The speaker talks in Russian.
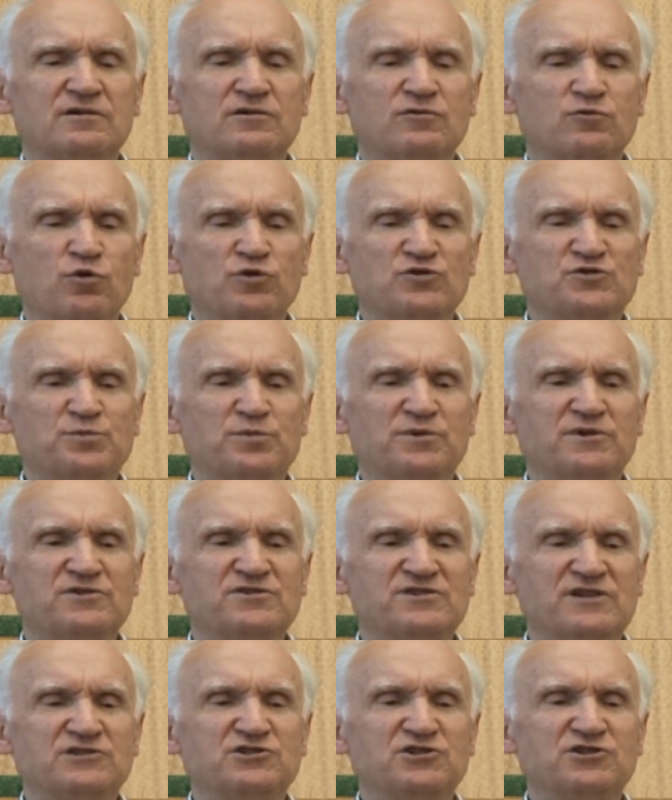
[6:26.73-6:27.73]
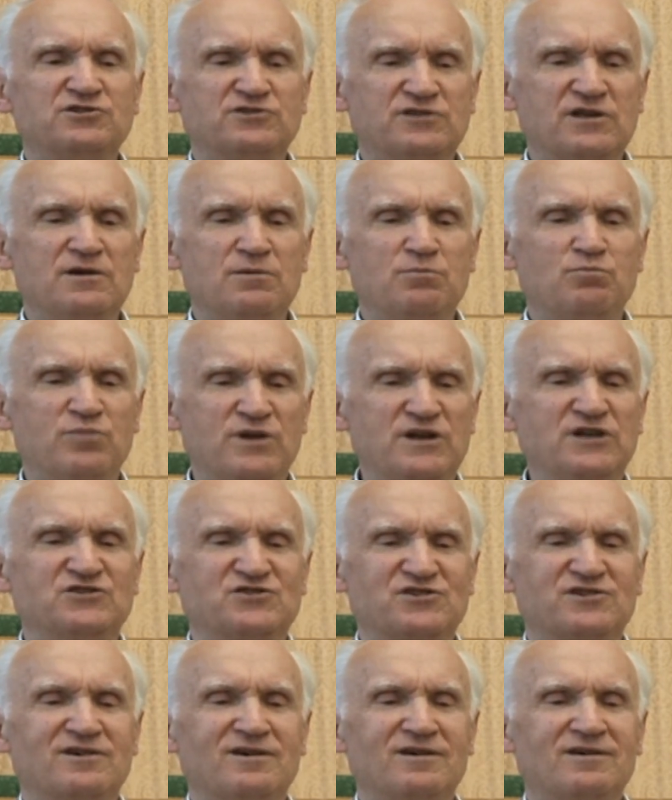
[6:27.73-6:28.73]
Господи, значит, Ты
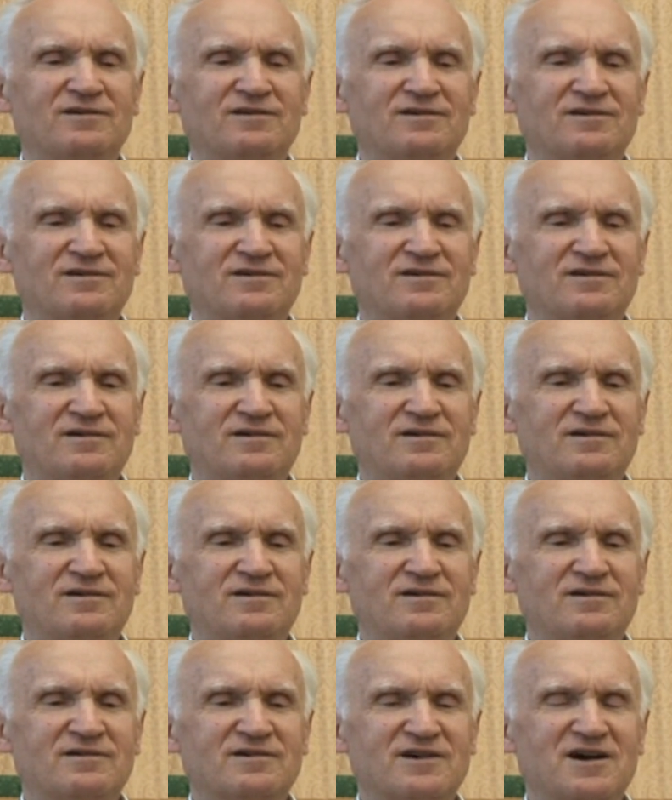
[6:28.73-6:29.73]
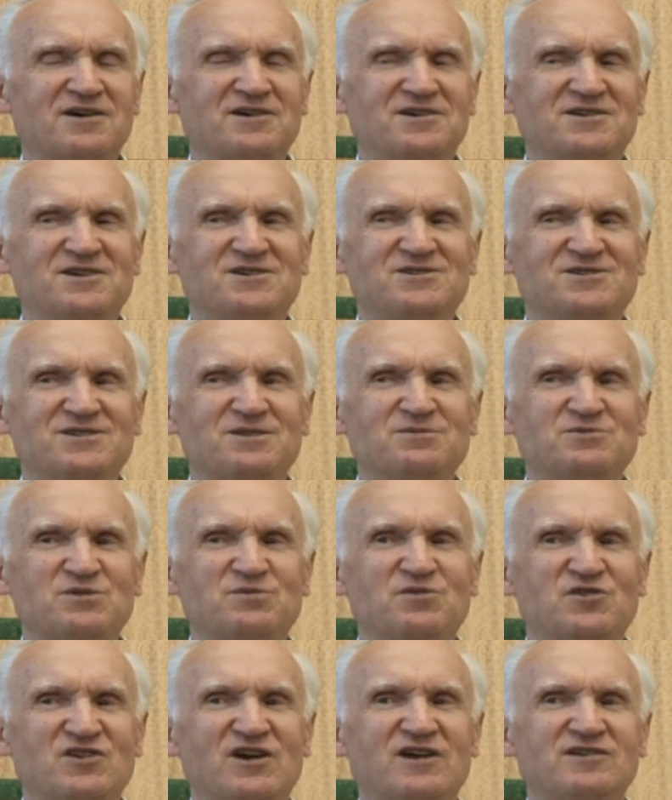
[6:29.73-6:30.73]
близко, как и есть там
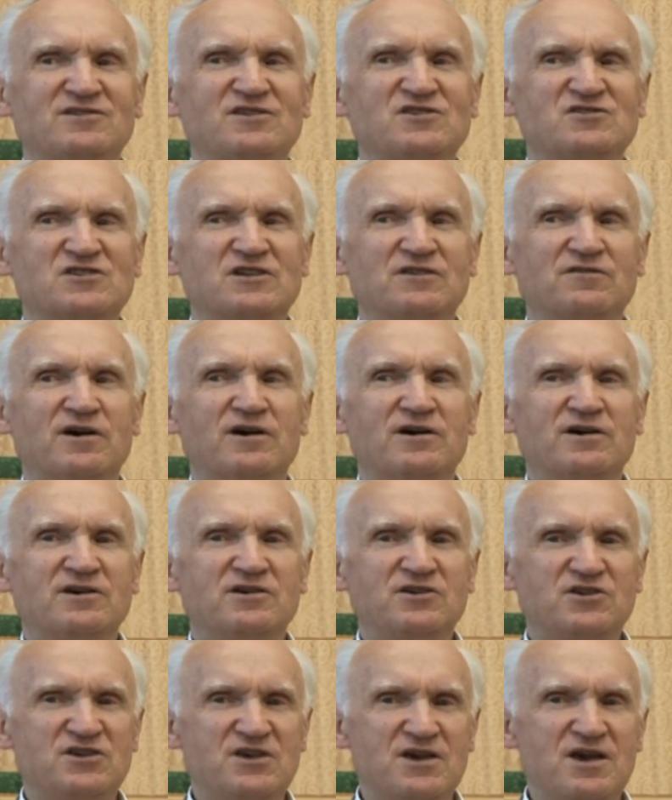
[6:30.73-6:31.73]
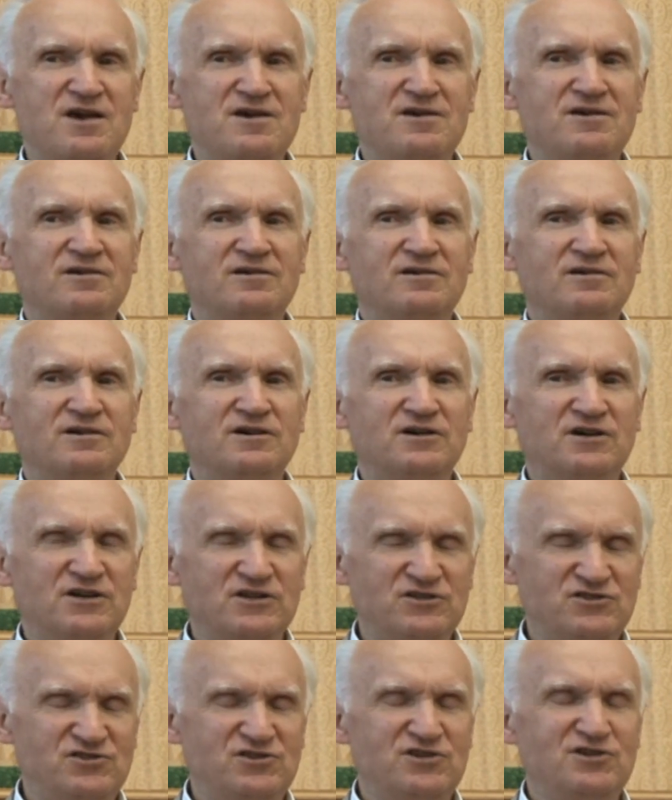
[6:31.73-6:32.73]
замечательные слова. Ей
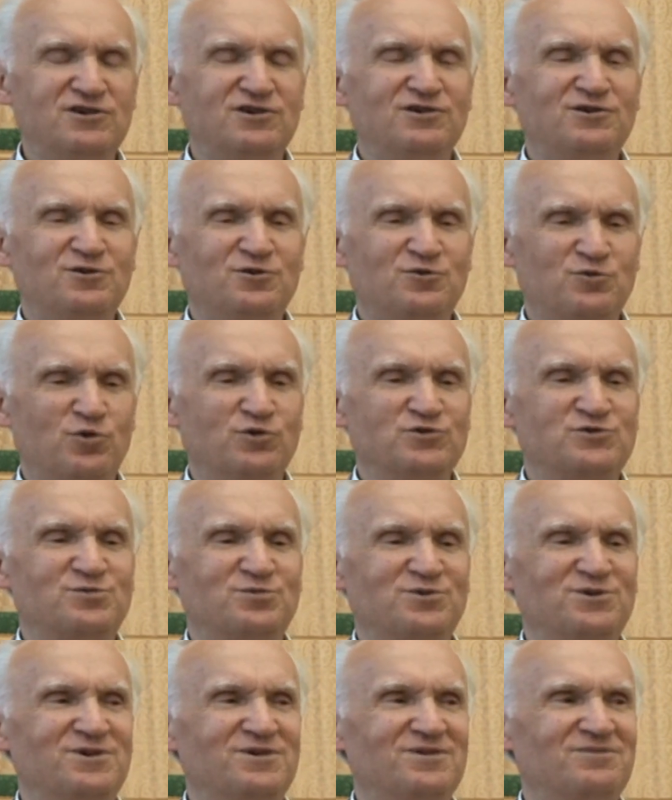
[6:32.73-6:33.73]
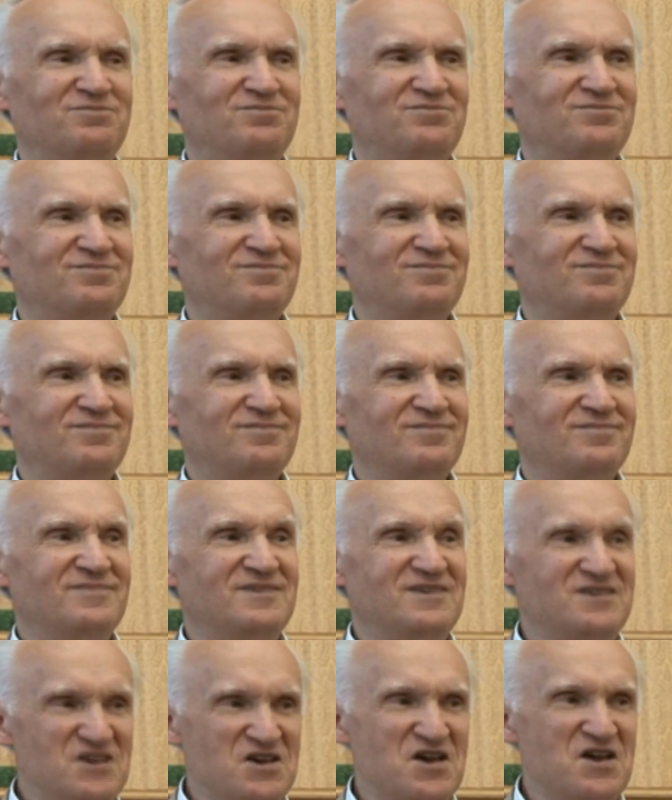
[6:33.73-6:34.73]
гряди, Господи.
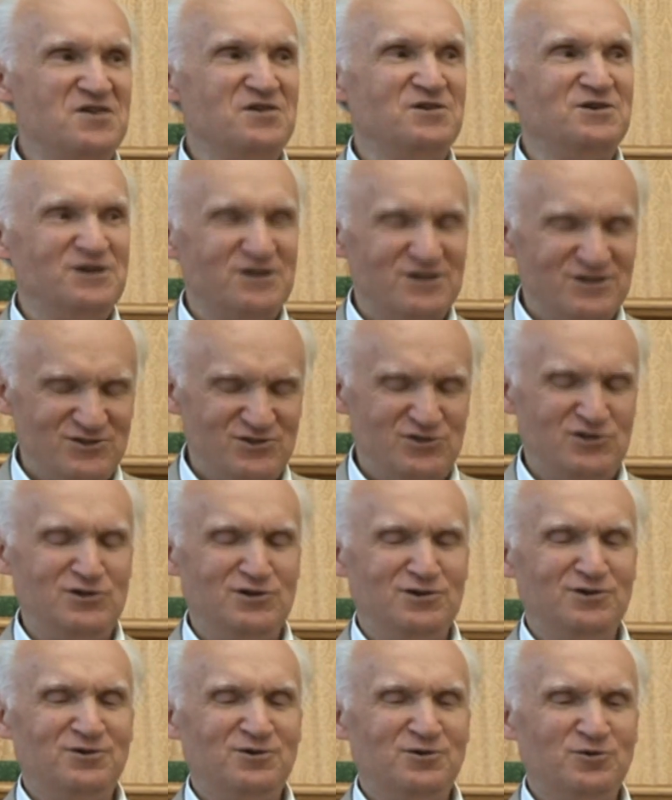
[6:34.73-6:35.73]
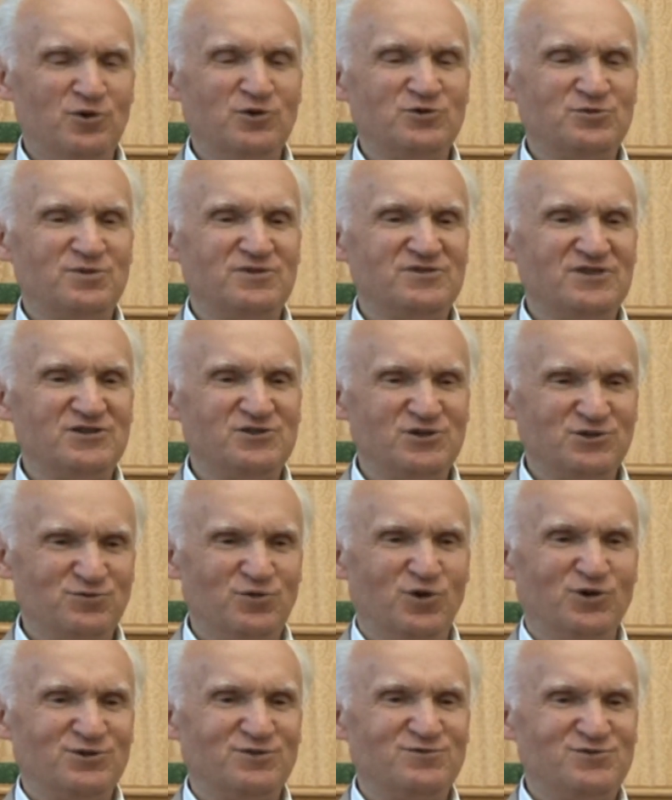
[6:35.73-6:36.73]
Ей гряди, Господи. Значит,
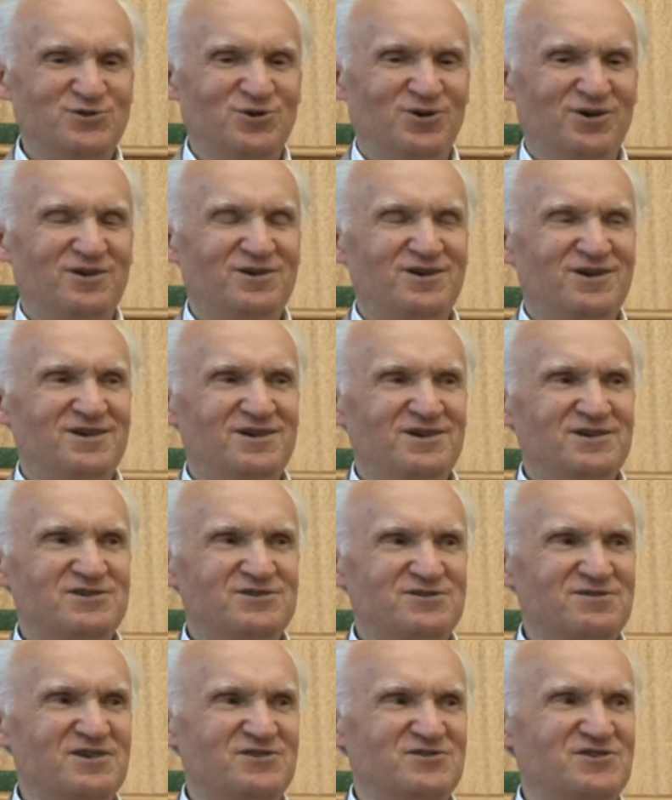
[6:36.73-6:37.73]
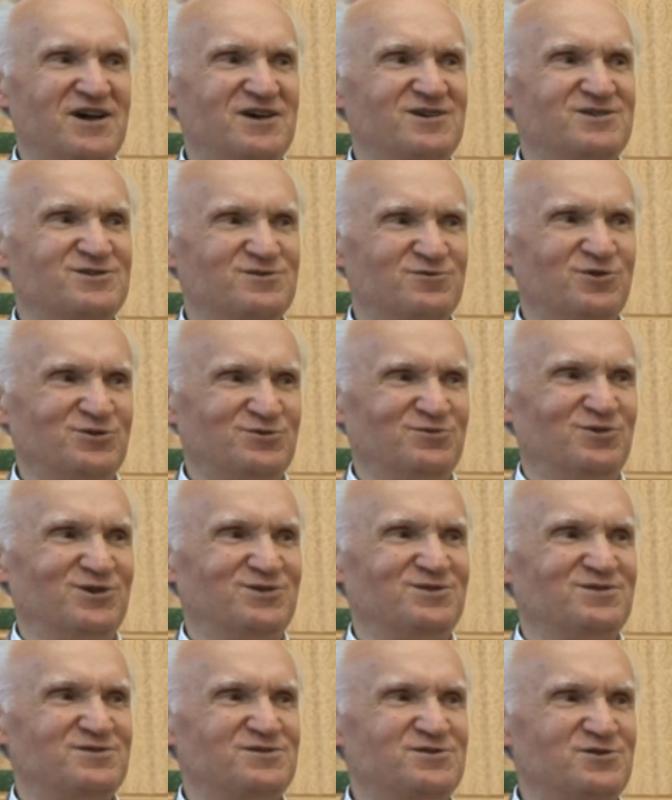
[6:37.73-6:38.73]
вот, все, свершается,
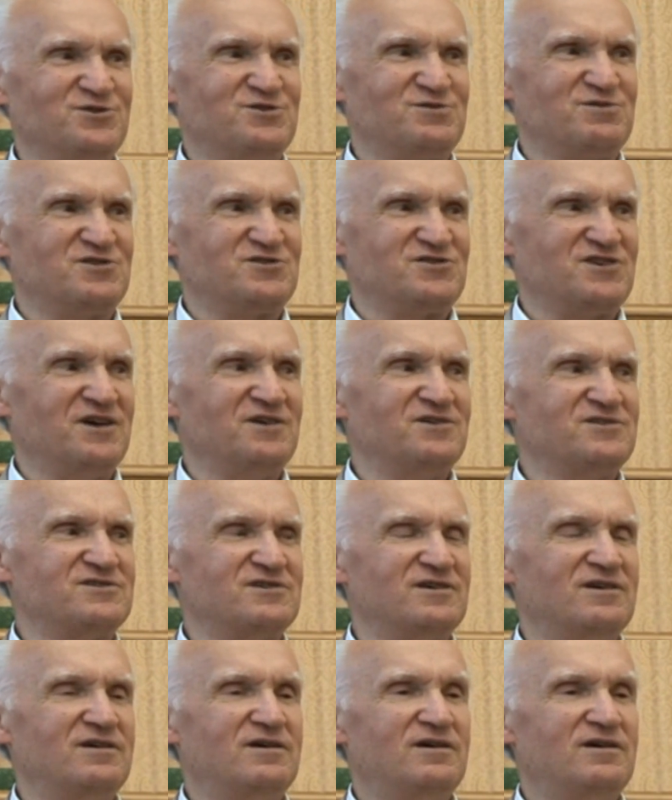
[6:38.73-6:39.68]
вот-вот, все свершается.